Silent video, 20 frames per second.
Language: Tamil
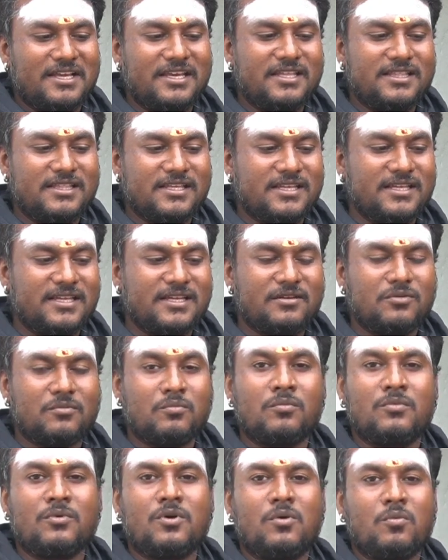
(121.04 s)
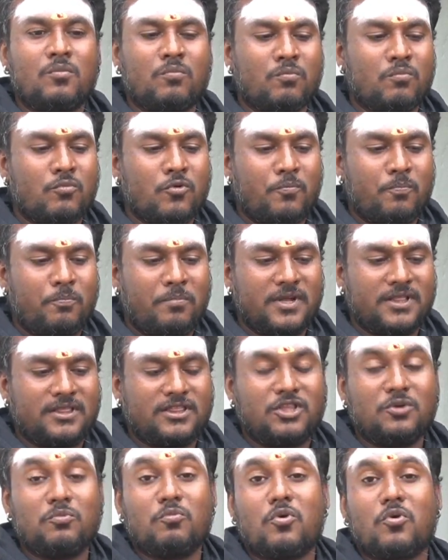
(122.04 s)
இது
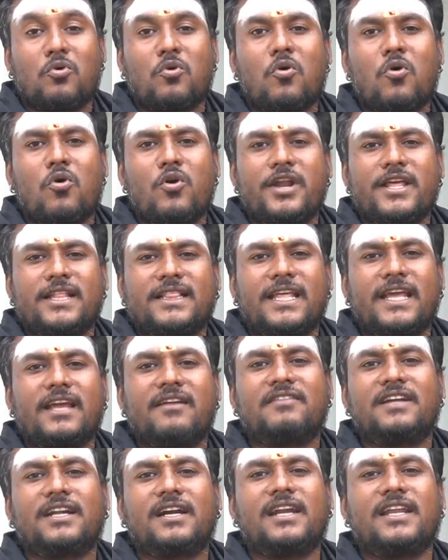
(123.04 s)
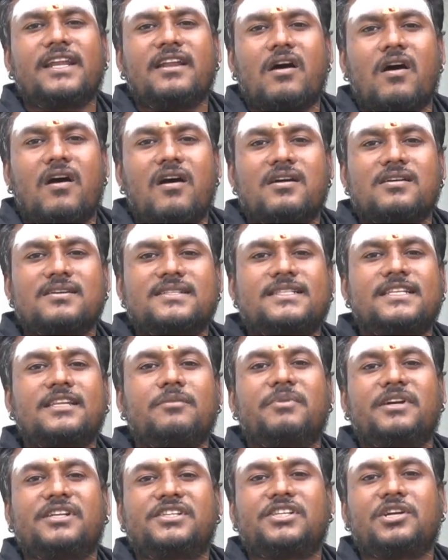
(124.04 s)
முப்பத்து முக்கோடி தேவர்களின் ஆசி
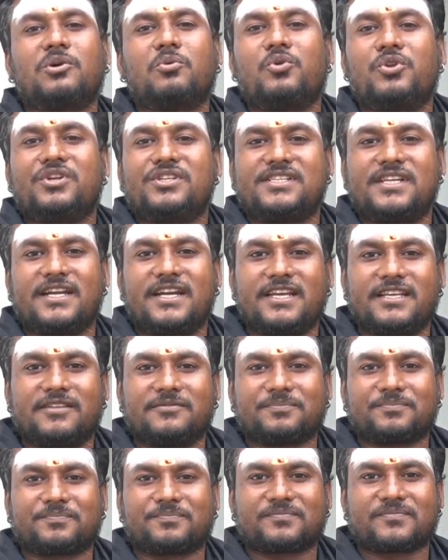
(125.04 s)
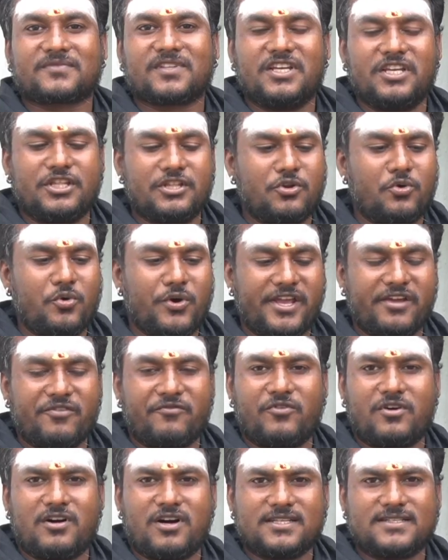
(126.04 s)
பெற்ற ஒரு செடி இதனுடைய
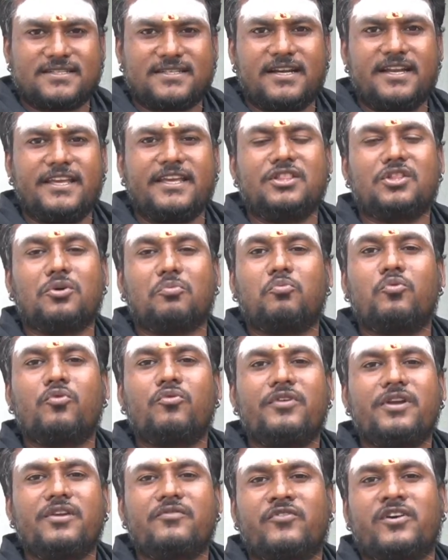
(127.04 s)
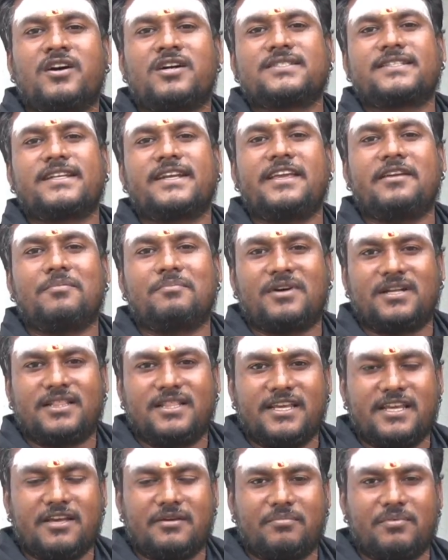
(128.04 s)
வாசனை இந்த பூவின் வாசனையை
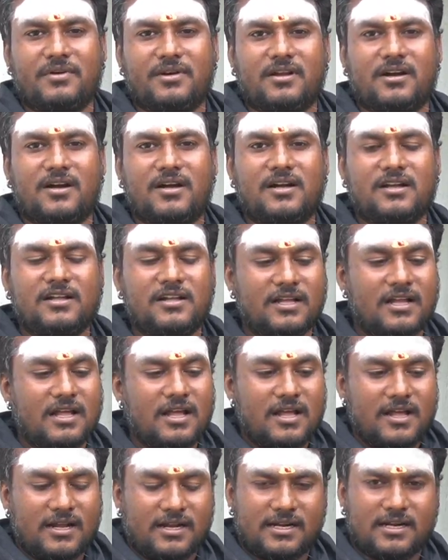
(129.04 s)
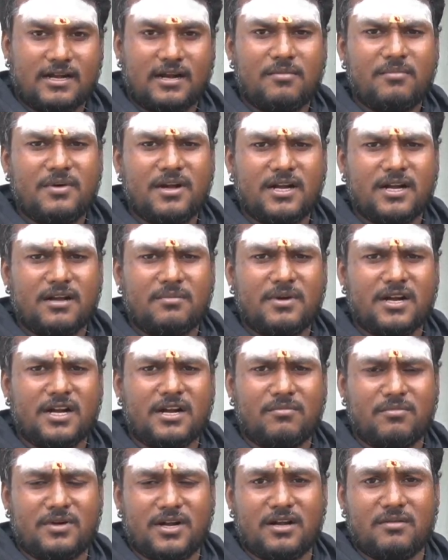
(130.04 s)
பார்த்தீங்க அப்படின்னா கம கம
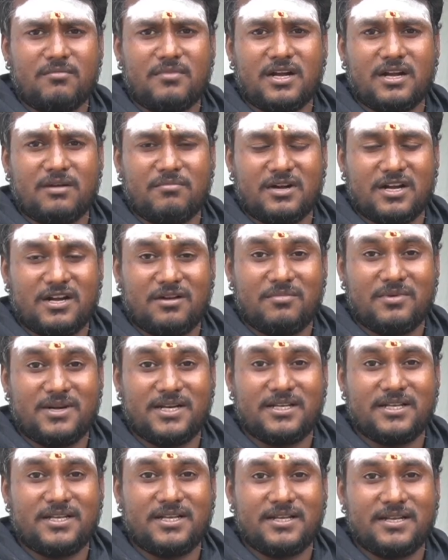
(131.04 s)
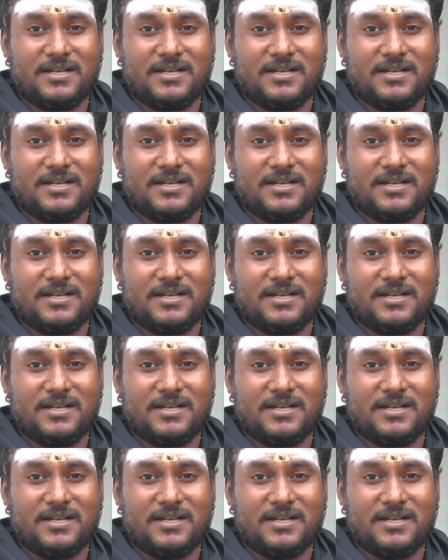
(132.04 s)
கம கம கம கமனு